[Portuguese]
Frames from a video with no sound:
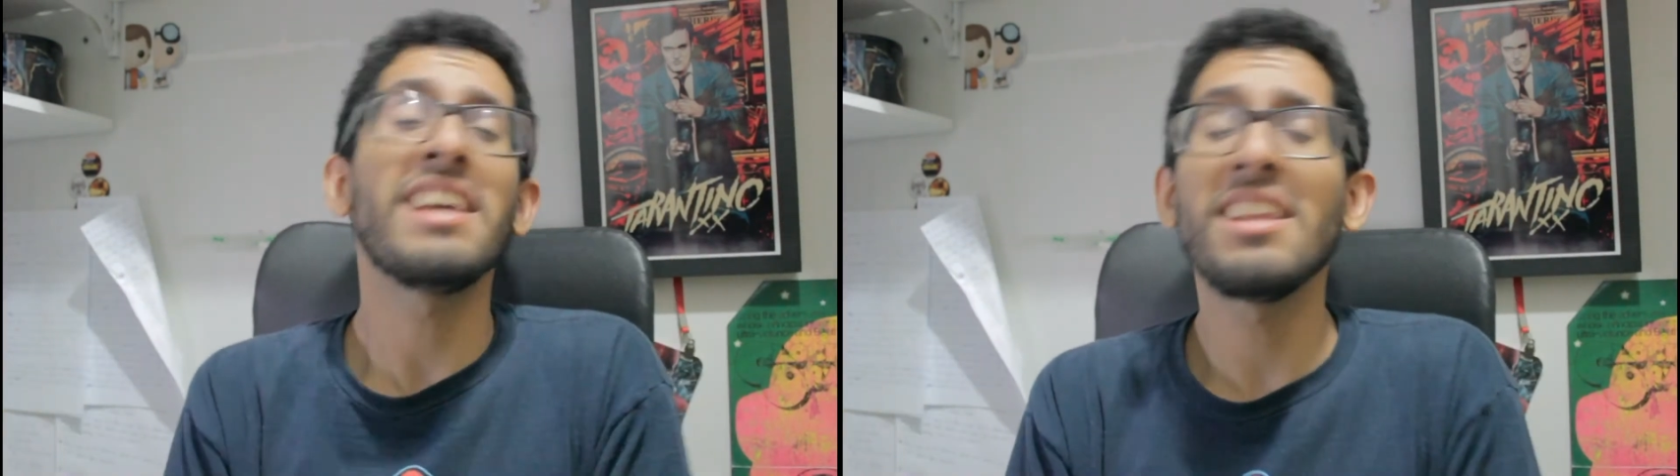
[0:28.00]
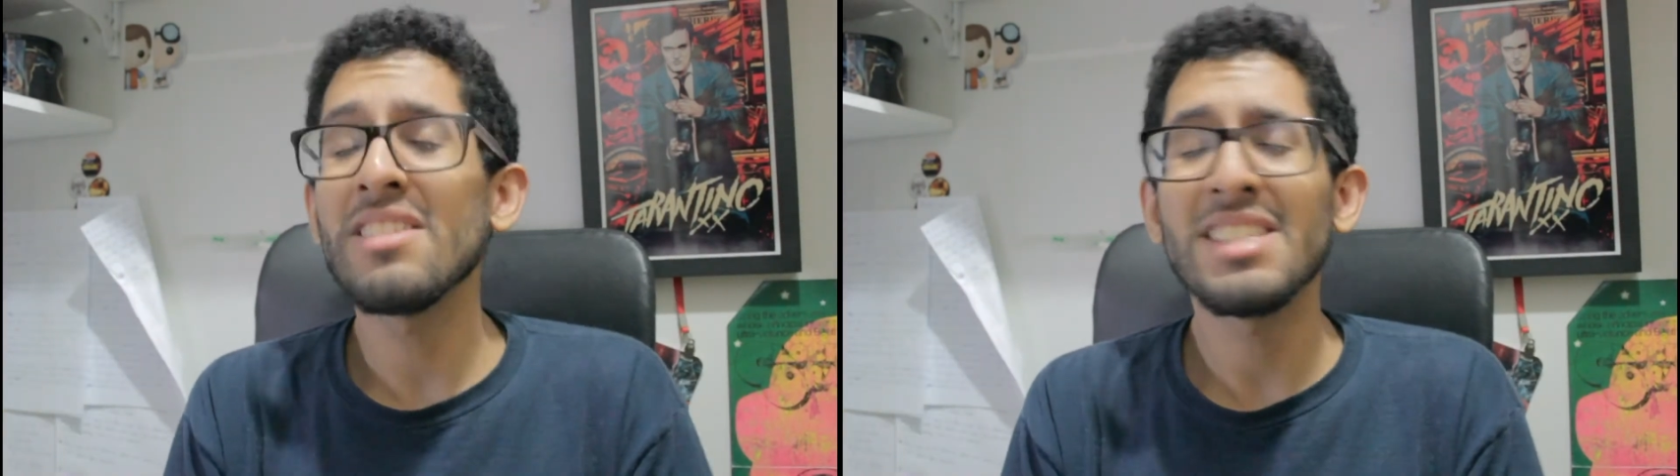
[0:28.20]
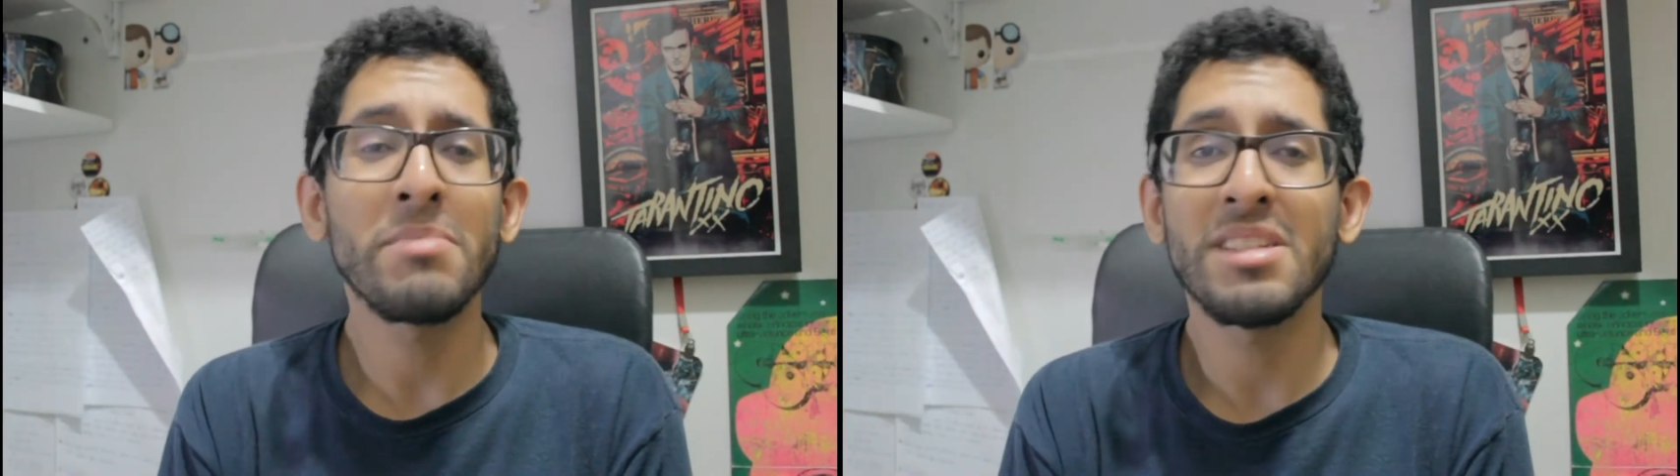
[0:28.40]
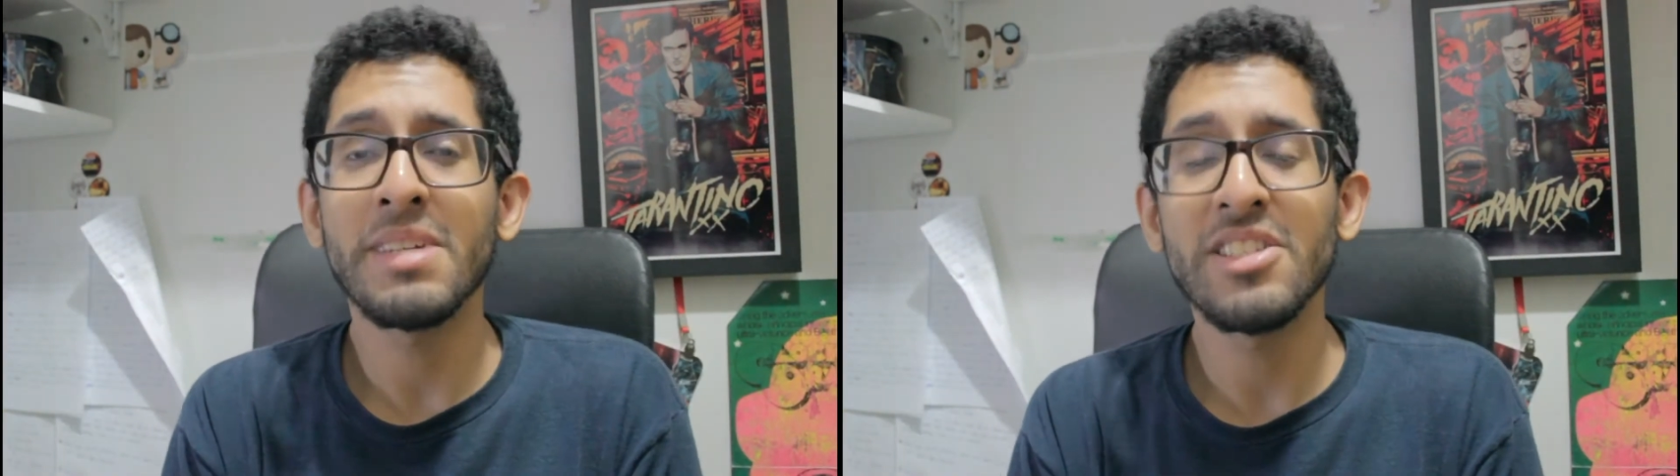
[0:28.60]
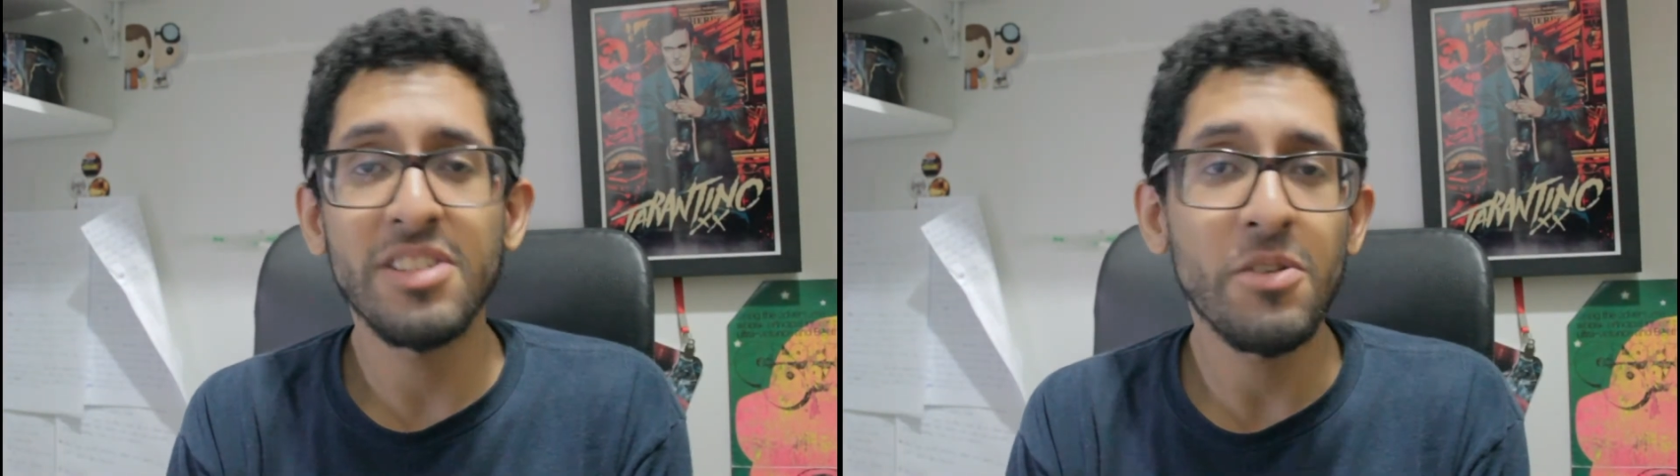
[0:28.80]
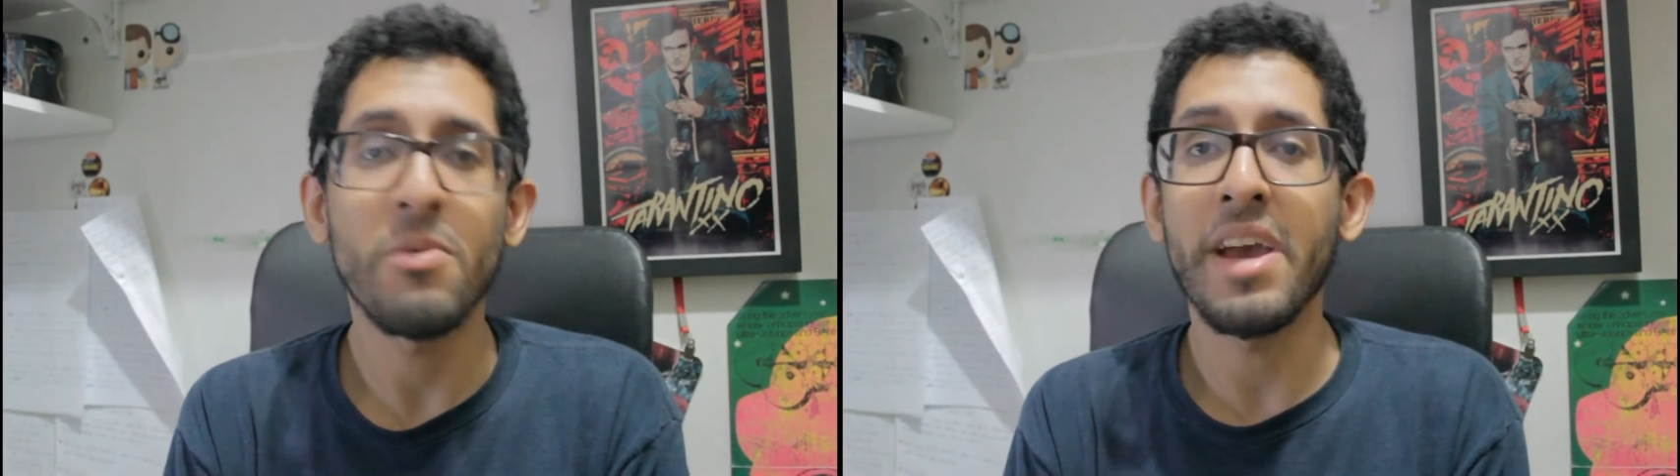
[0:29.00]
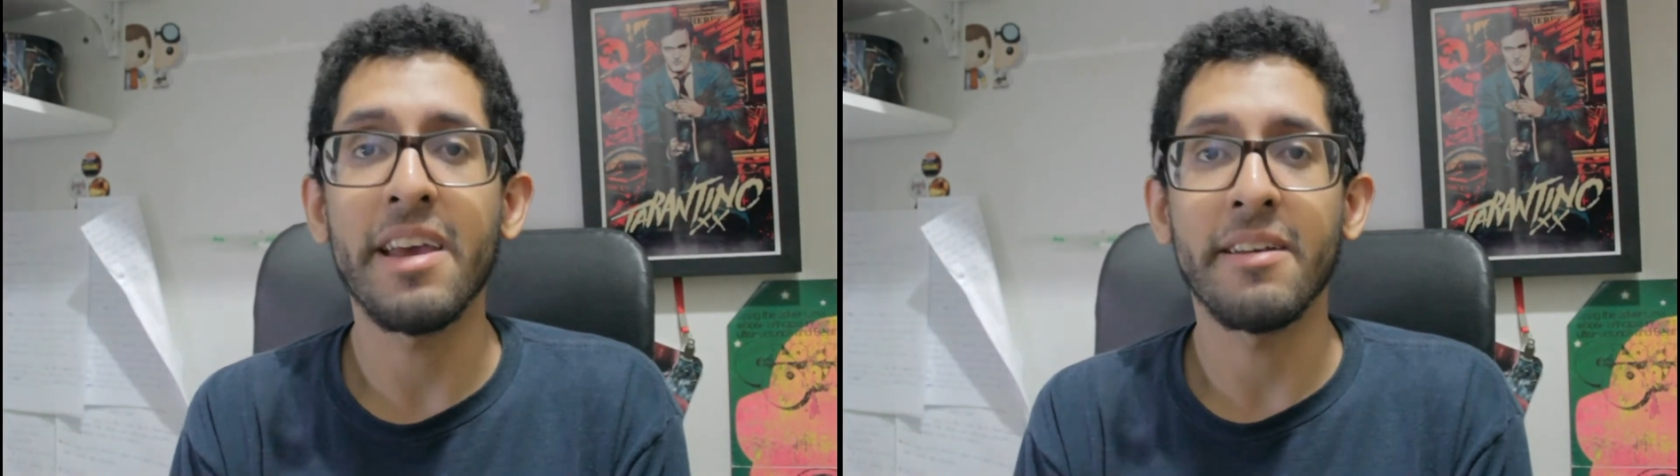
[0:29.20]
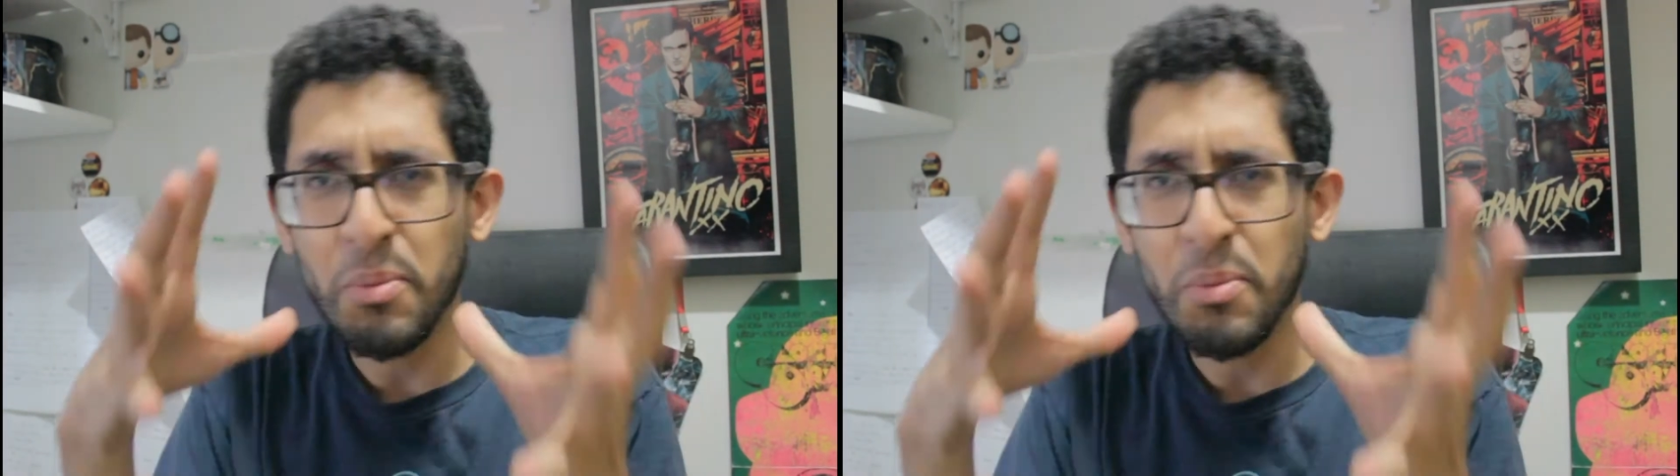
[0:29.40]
E simplesmente não é.